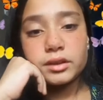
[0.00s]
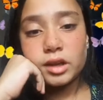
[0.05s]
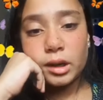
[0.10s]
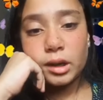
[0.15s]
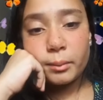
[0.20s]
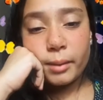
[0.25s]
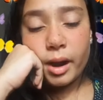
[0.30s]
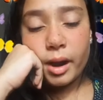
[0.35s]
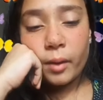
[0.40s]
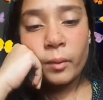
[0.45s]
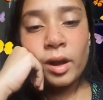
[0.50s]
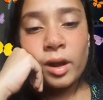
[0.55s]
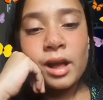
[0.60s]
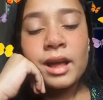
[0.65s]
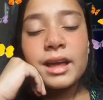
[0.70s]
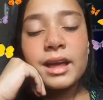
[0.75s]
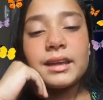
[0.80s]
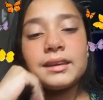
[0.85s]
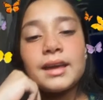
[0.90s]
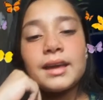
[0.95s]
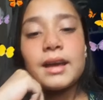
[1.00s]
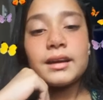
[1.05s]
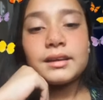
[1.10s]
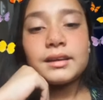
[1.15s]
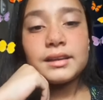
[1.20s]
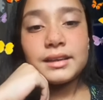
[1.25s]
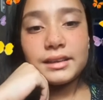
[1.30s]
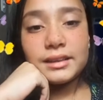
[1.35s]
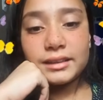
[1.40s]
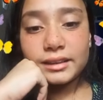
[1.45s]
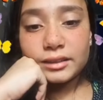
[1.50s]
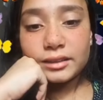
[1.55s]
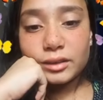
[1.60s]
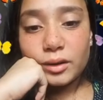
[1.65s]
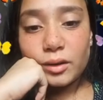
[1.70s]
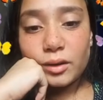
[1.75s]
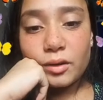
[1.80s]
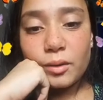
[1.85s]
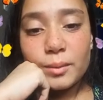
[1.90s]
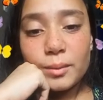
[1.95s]
normal e a Anitta
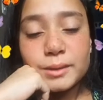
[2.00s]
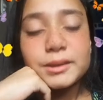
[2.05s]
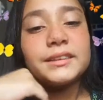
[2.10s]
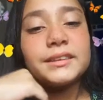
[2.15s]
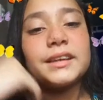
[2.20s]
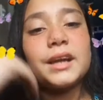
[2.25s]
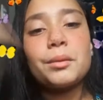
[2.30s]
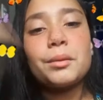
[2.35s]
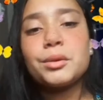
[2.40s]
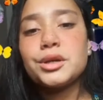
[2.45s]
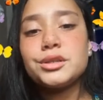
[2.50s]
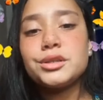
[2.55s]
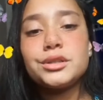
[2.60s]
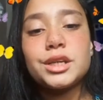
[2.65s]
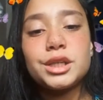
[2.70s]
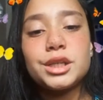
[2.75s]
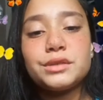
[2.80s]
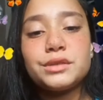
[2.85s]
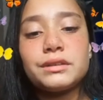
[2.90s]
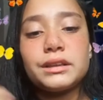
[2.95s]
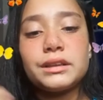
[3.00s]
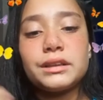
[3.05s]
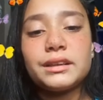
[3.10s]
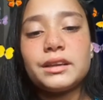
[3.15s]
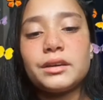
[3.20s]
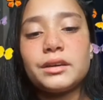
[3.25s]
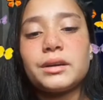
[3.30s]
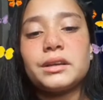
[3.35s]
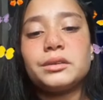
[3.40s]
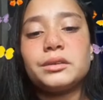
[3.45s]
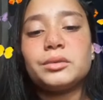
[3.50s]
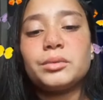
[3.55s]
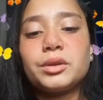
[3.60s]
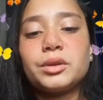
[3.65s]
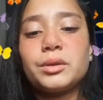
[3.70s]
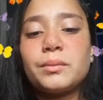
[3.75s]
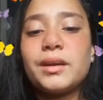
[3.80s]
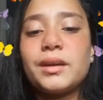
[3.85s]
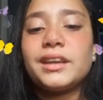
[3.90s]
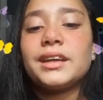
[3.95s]
entrou. Começou a entrar um monte de gente falando que eu canto
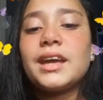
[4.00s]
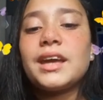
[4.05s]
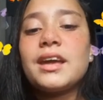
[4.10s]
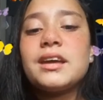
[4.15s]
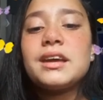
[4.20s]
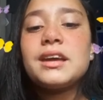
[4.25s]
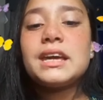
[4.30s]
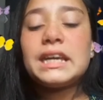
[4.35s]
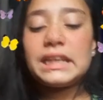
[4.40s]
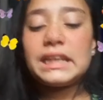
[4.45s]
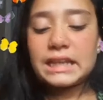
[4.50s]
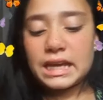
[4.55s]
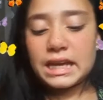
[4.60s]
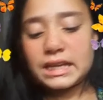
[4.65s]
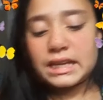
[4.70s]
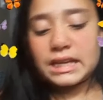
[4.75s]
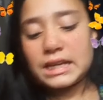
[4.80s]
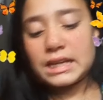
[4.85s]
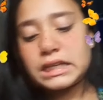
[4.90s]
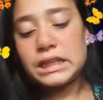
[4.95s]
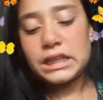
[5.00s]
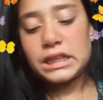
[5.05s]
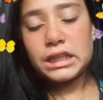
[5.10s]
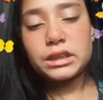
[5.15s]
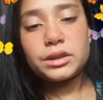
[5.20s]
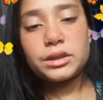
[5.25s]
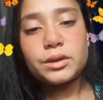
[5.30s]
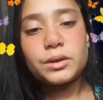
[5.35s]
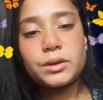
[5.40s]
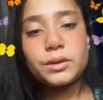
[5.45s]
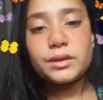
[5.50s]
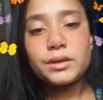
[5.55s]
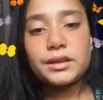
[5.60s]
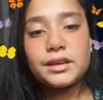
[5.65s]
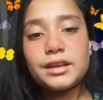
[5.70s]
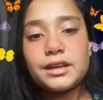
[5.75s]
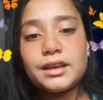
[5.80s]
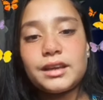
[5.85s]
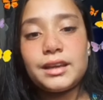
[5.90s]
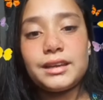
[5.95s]
muito bem. E aí a Anitta entrou.
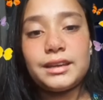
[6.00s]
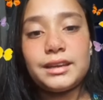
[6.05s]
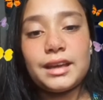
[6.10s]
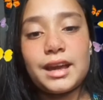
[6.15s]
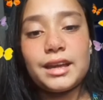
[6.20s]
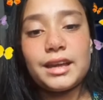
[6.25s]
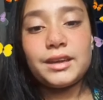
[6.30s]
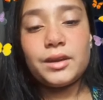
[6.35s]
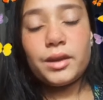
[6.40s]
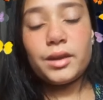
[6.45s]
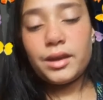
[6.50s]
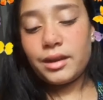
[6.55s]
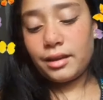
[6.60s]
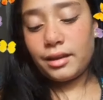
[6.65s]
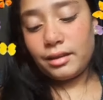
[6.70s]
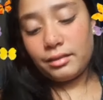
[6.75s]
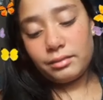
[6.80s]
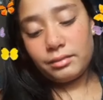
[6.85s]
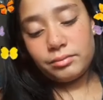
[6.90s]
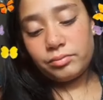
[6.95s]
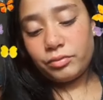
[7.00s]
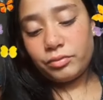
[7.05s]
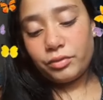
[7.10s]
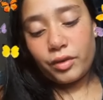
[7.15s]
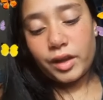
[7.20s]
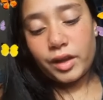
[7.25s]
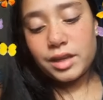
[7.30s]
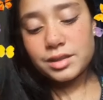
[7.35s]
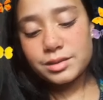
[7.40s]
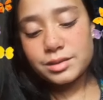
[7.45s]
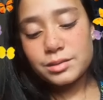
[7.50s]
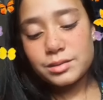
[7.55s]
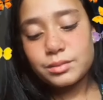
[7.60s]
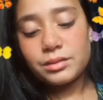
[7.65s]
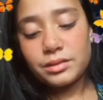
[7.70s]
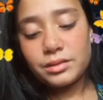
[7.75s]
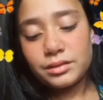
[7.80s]
E aí foi isso.